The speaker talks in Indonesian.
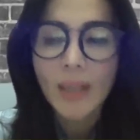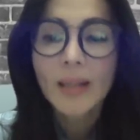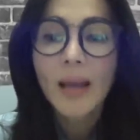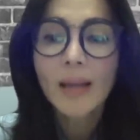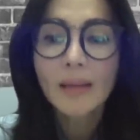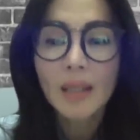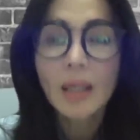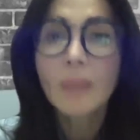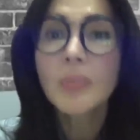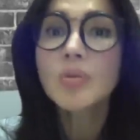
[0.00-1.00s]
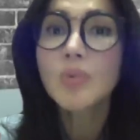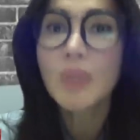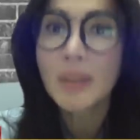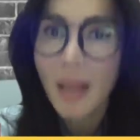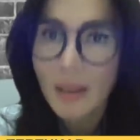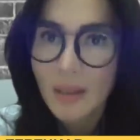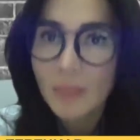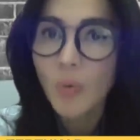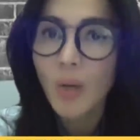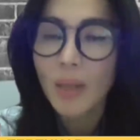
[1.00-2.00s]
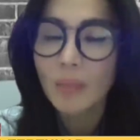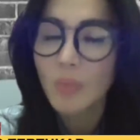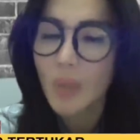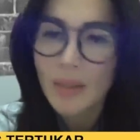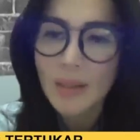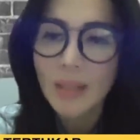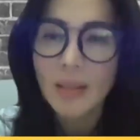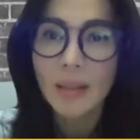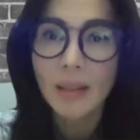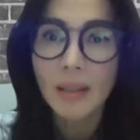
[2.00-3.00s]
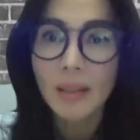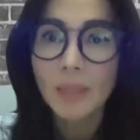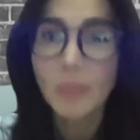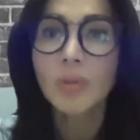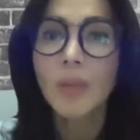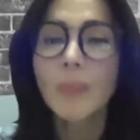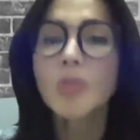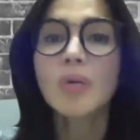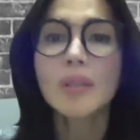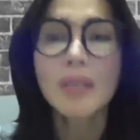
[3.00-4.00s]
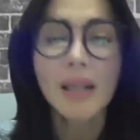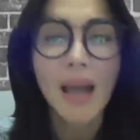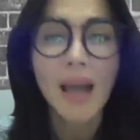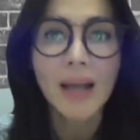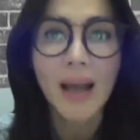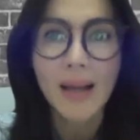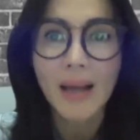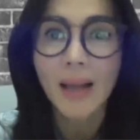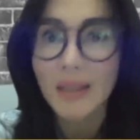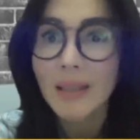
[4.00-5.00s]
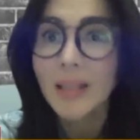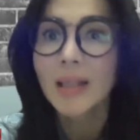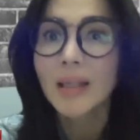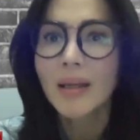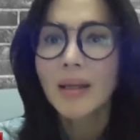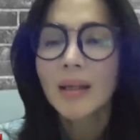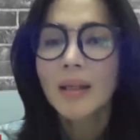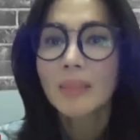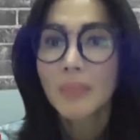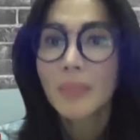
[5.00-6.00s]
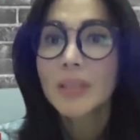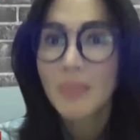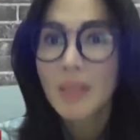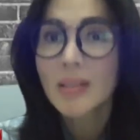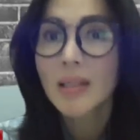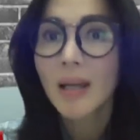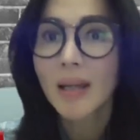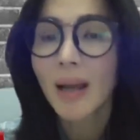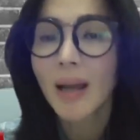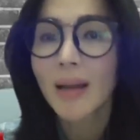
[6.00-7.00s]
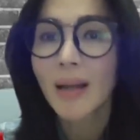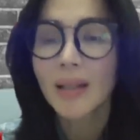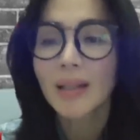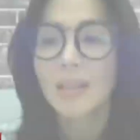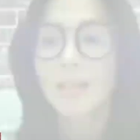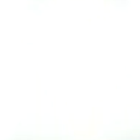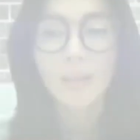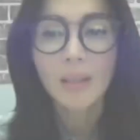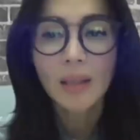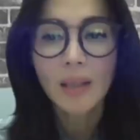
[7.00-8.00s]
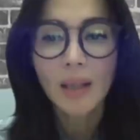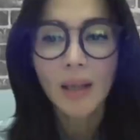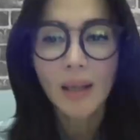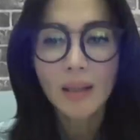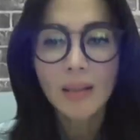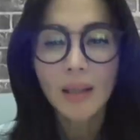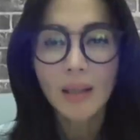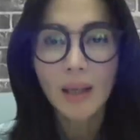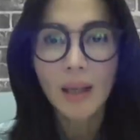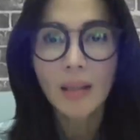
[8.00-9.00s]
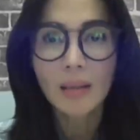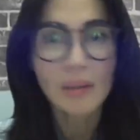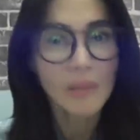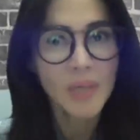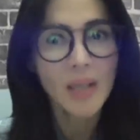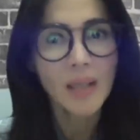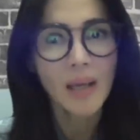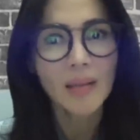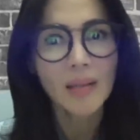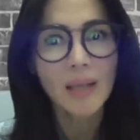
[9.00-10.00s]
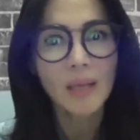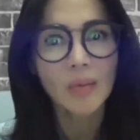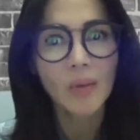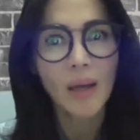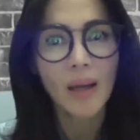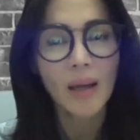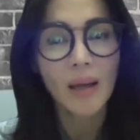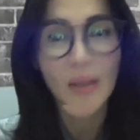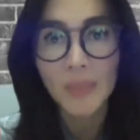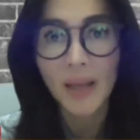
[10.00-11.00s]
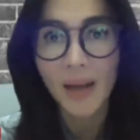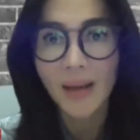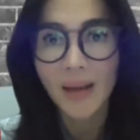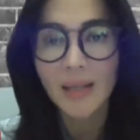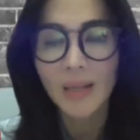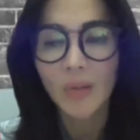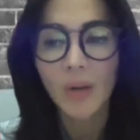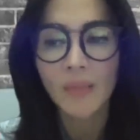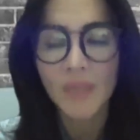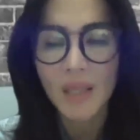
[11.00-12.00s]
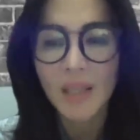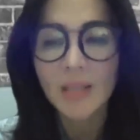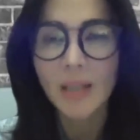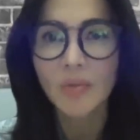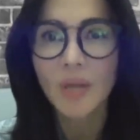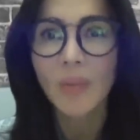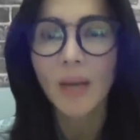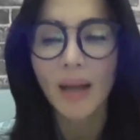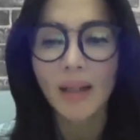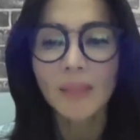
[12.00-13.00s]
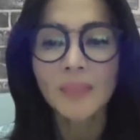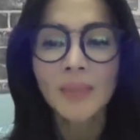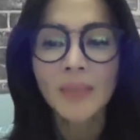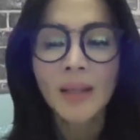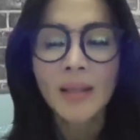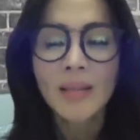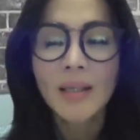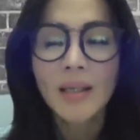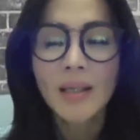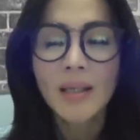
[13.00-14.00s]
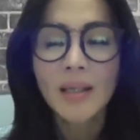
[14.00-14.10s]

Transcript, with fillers: nanti lebih sulit lagi buat bukan saja dengan ibu tapi juga dengan anak-anak ini masing-masing anak-anak ini dan yang lain nah, adalah tetap jaga silaturahim ya silaturahmi satu sama lain sehingga